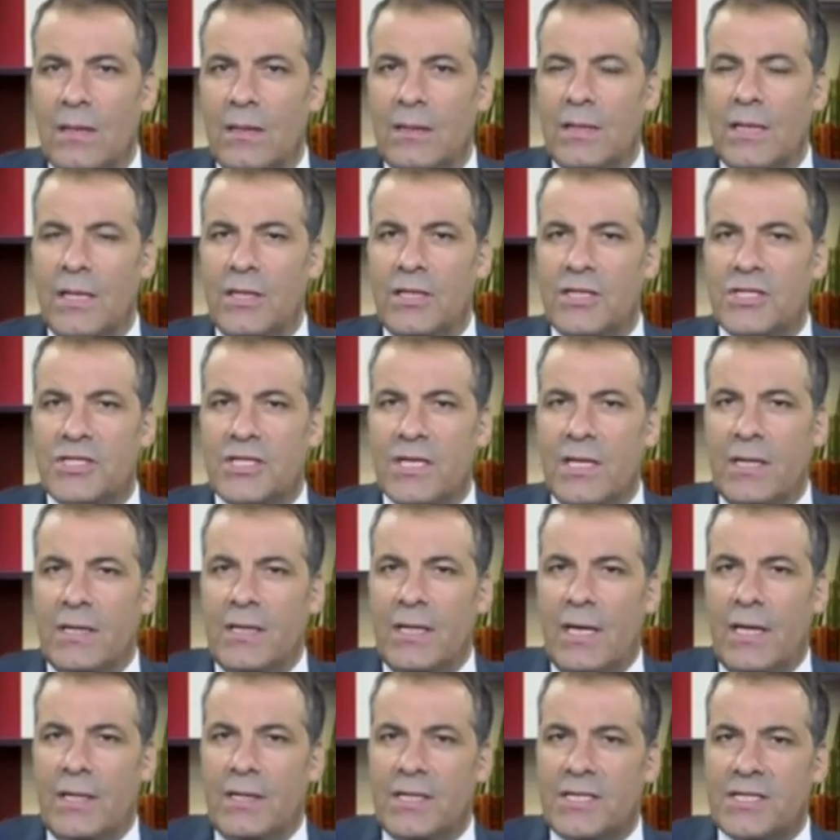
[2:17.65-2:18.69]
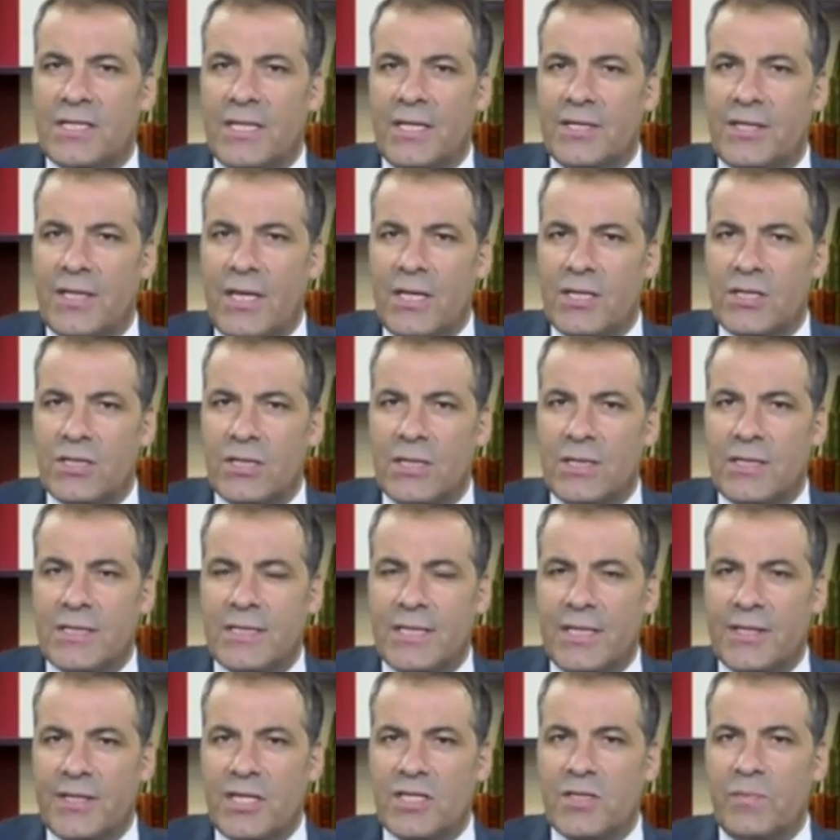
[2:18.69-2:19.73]
يعني يعني 19
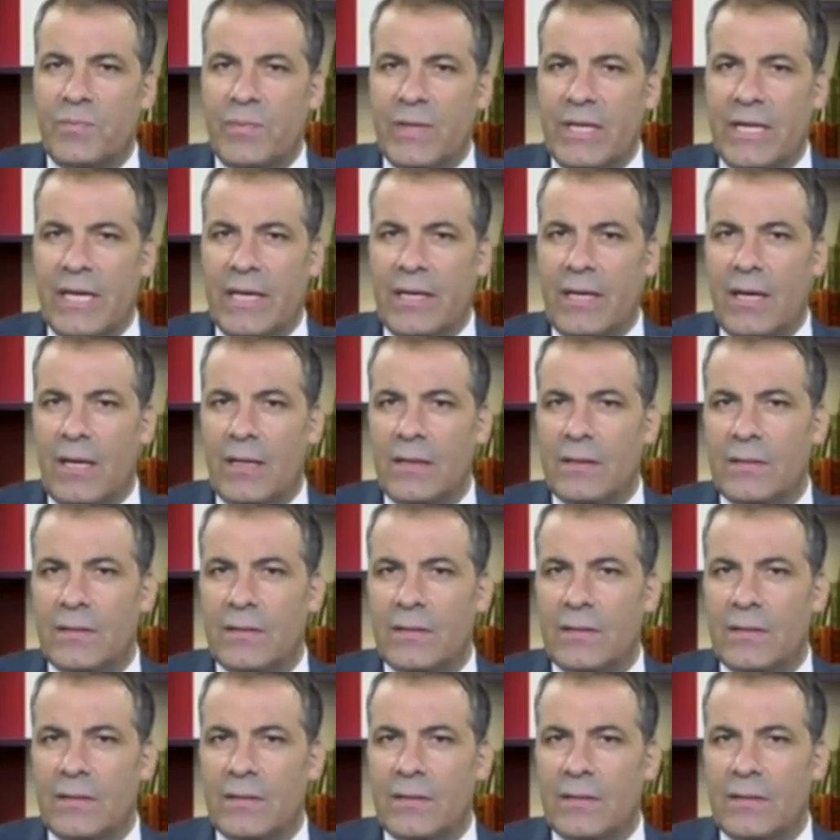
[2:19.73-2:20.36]
19 بنايه